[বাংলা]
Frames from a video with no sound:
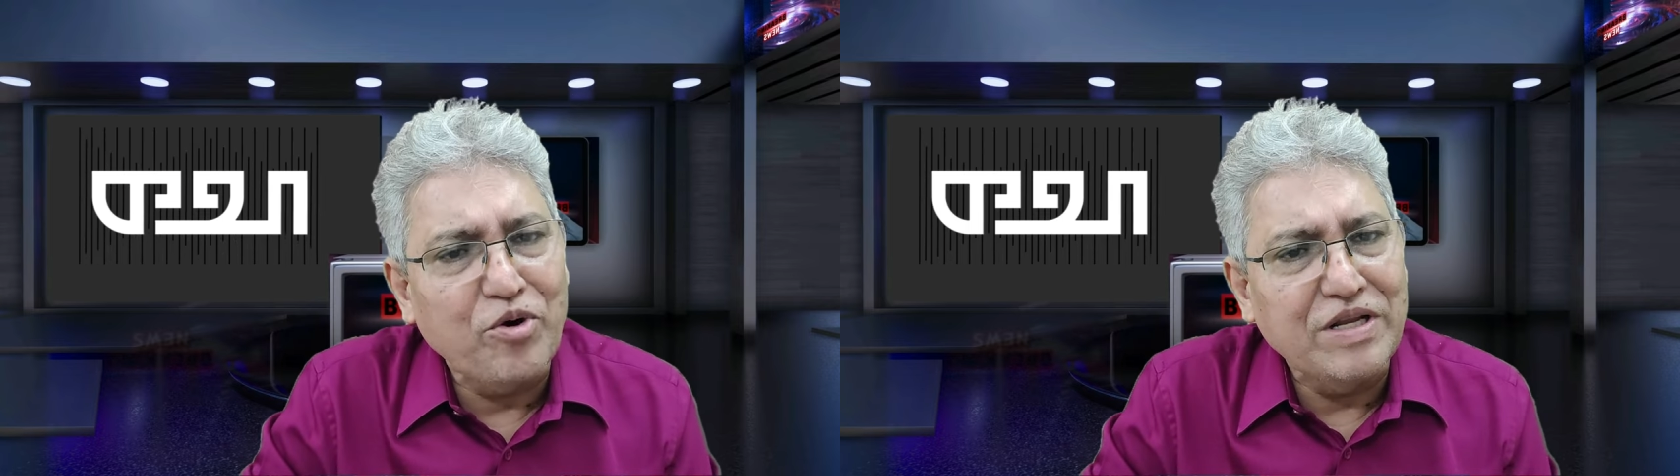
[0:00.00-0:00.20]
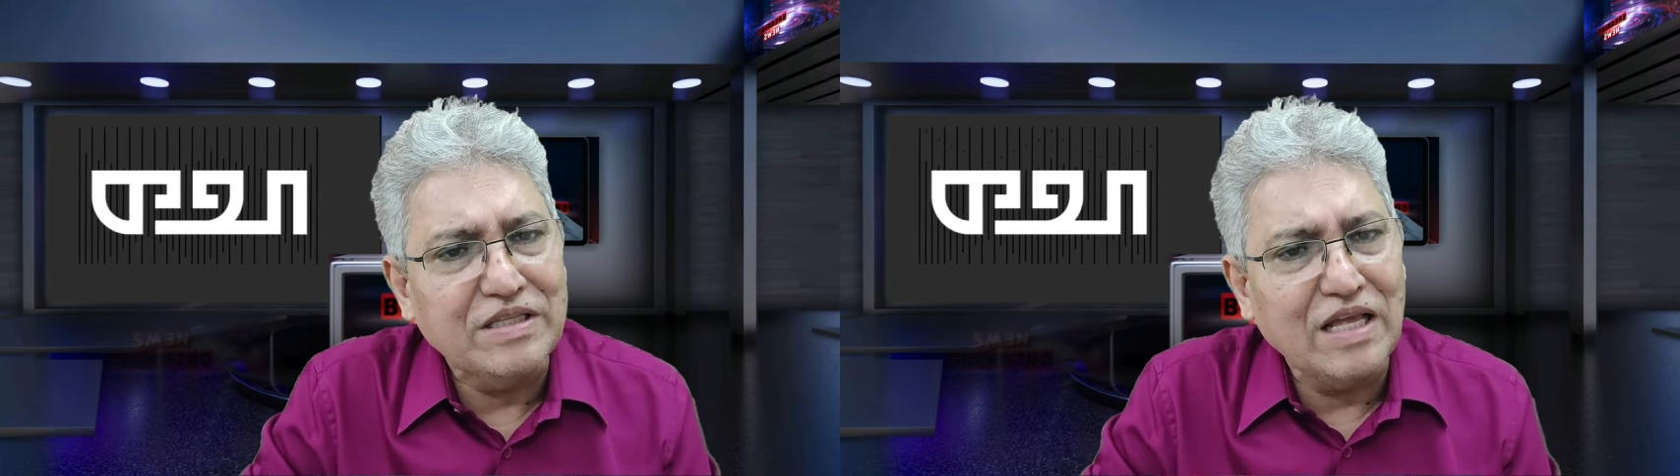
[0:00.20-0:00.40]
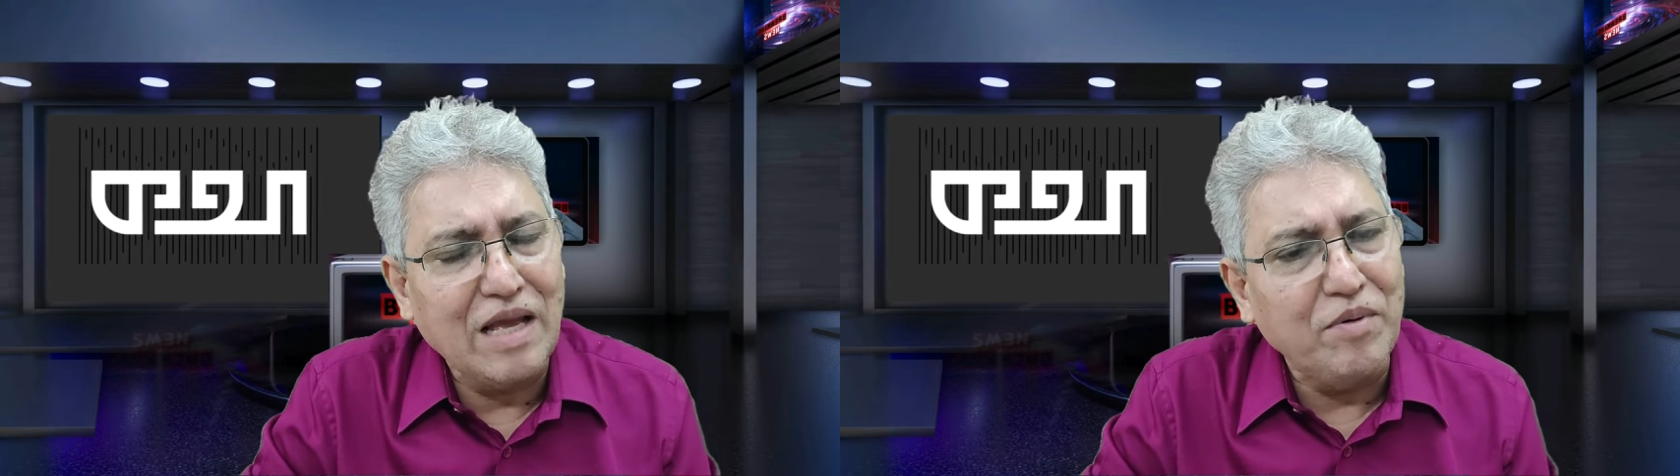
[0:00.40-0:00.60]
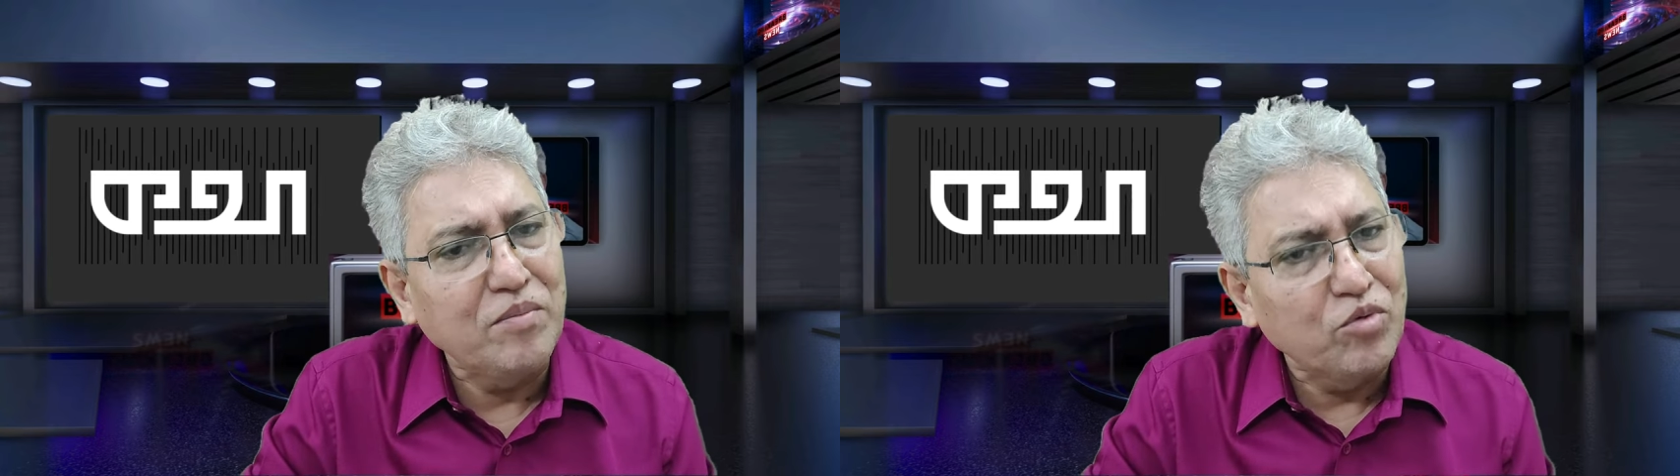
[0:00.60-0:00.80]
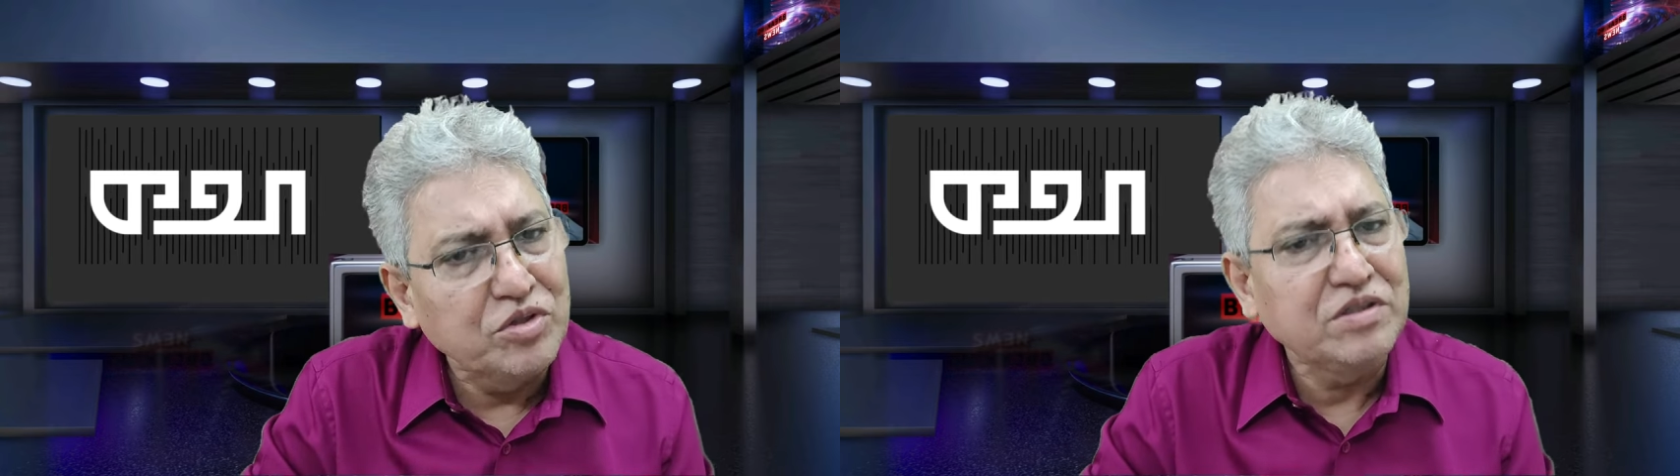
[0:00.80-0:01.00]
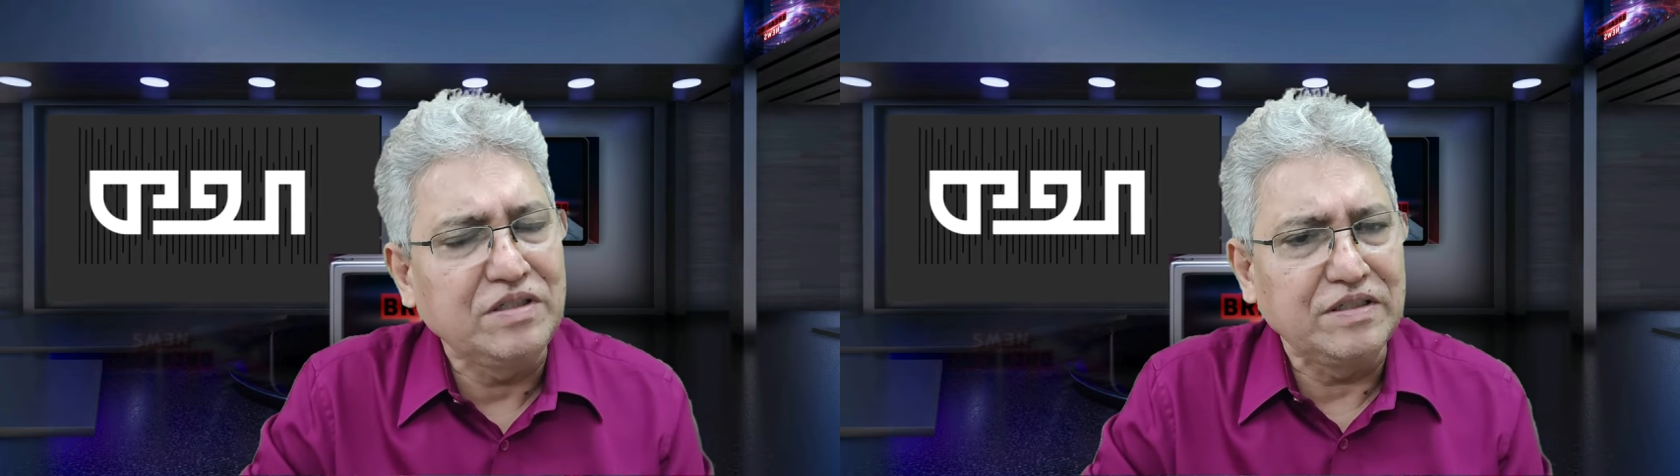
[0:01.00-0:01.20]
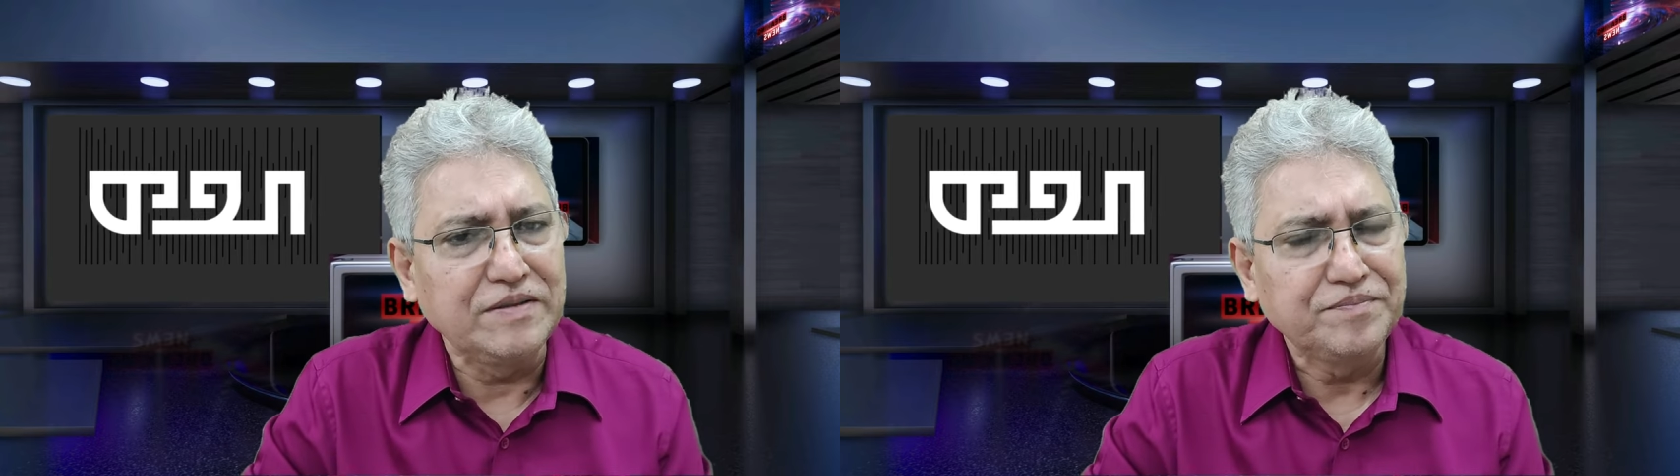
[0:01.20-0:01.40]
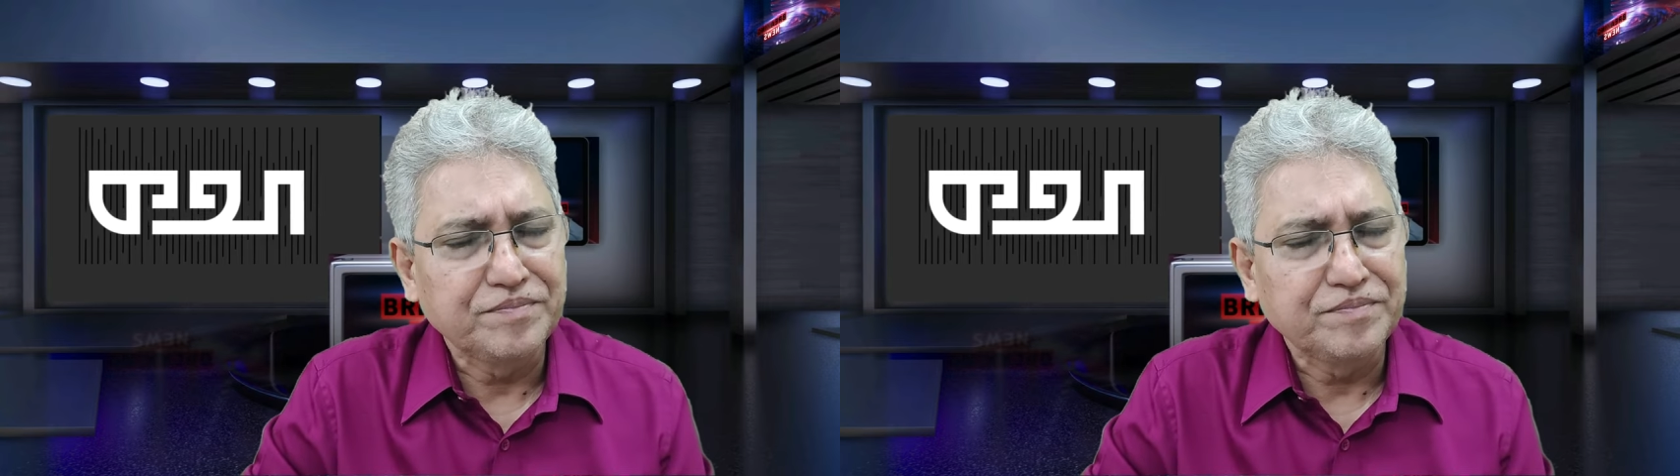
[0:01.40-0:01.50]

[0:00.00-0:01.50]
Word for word: প্রণেতা এবং মন্ত্রী